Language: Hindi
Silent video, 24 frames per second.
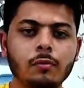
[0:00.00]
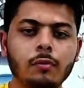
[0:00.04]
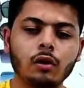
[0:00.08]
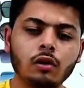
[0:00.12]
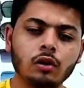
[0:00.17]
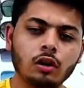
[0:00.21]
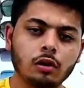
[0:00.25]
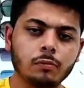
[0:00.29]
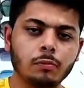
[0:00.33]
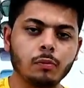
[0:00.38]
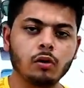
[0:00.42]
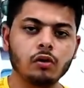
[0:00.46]
ने
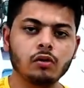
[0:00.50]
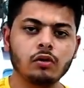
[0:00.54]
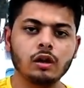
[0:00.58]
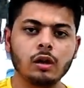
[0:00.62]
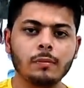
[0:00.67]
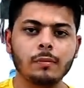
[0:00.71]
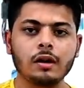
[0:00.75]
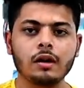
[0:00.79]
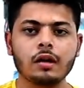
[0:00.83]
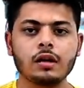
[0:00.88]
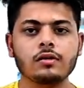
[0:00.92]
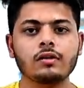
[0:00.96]
बहुत रिस्पांस
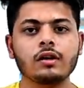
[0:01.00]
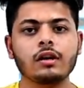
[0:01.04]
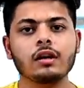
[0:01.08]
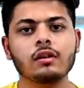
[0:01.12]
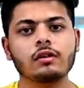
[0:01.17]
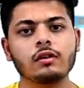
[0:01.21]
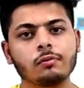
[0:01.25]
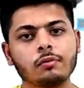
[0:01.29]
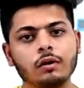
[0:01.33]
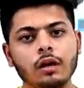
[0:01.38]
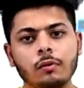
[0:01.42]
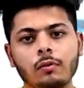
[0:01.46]
दिया भाई की सारे
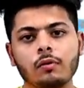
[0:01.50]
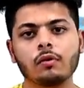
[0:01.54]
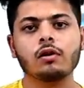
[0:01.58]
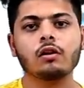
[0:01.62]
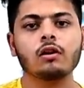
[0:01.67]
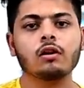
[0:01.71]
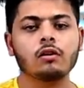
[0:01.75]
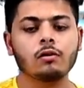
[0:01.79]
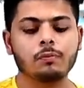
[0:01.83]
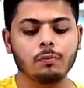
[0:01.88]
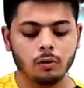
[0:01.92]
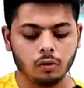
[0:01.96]
सब्सक्राइबरों
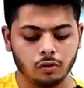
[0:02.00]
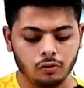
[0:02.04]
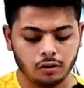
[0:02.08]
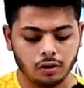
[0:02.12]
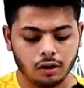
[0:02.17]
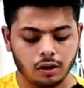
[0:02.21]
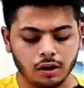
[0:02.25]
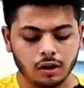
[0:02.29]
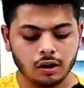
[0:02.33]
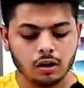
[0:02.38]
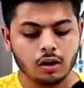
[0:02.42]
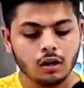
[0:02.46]
ने रिस्पांस
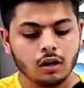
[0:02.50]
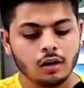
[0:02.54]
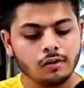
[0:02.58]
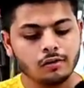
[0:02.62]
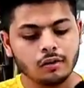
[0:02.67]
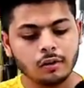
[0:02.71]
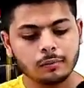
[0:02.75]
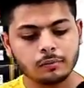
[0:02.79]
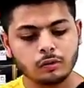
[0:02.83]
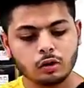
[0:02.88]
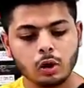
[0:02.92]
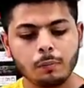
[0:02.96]
दिया
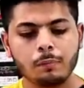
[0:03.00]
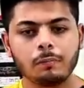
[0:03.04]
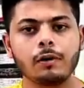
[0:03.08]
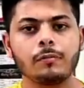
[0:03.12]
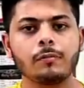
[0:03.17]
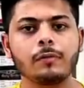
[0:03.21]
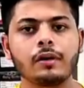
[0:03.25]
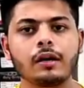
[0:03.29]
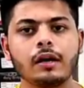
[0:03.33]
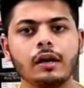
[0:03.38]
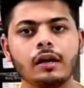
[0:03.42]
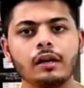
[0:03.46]
सब शॉप पर
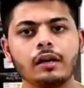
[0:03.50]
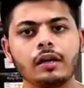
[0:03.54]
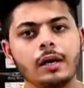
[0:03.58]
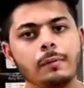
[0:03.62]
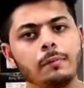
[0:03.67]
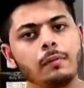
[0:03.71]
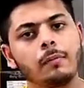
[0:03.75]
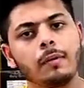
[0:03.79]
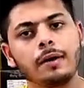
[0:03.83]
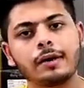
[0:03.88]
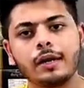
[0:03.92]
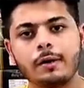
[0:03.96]
भी आए घर
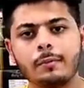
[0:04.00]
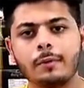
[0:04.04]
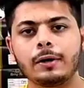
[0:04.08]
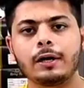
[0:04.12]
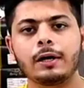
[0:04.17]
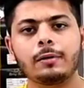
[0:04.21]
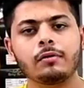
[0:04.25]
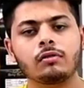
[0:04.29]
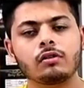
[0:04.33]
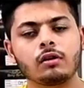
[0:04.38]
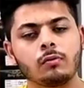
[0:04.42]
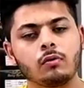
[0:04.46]
पे बैठे
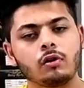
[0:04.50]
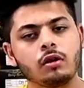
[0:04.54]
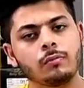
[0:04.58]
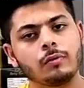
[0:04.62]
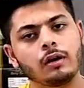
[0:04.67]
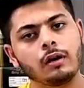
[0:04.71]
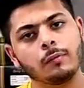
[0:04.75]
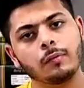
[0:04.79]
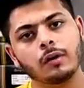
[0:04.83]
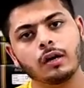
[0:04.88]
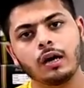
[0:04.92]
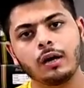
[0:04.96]
बैठे भी सबों ने
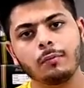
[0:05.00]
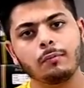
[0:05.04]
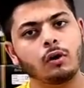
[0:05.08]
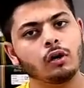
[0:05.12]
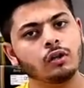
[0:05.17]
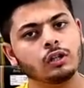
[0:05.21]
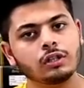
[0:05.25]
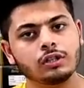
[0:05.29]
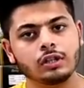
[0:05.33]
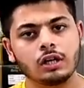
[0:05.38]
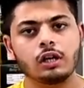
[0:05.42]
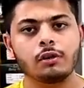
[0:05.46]
माल मंगाया
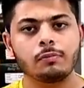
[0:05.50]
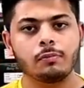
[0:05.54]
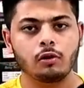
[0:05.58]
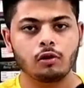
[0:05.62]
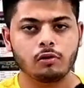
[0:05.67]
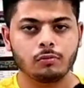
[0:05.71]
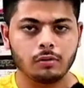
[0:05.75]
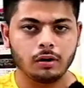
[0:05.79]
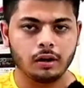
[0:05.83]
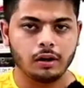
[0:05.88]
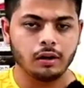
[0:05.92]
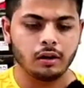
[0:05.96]
बहुत अच्छा
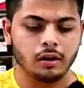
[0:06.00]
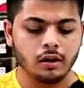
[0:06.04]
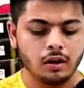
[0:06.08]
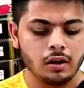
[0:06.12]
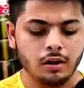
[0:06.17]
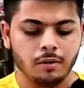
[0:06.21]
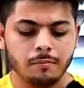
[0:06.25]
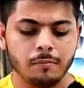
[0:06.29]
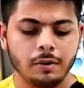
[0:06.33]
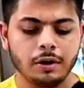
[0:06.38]
रिस्पांस मिला है और सबसे